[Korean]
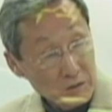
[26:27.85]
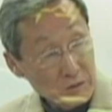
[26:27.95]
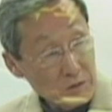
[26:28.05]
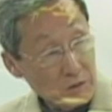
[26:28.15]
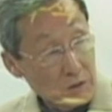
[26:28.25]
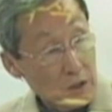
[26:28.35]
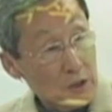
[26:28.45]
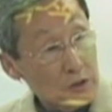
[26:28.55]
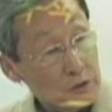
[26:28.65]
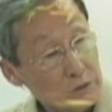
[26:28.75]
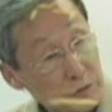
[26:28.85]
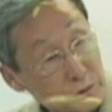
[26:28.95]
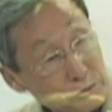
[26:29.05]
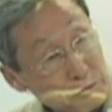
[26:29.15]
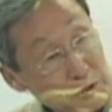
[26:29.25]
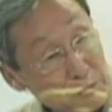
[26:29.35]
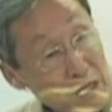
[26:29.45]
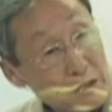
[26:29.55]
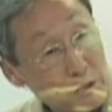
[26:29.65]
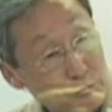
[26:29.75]
그렇죠. 승규도
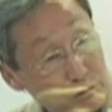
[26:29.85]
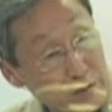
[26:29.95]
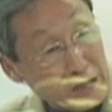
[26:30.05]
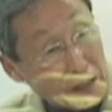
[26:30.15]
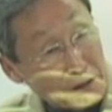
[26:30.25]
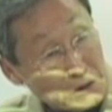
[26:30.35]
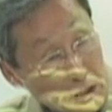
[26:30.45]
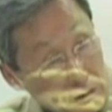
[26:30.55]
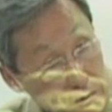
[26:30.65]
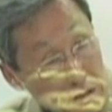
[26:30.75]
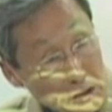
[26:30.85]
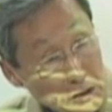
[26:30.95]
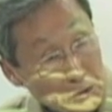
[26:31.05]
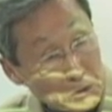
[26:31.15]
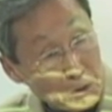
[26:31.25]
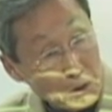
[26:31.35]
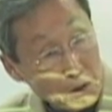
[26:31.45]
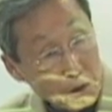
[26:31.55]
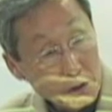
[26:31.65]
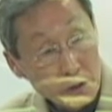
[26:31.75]
이만큼 투쟁했는데 그렇잖아요.
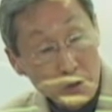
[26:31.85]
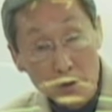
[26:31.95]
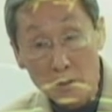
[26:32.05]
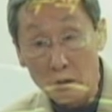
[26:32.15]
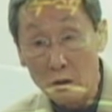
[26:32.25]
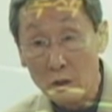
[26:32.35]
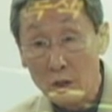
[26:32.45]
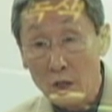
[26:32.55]
그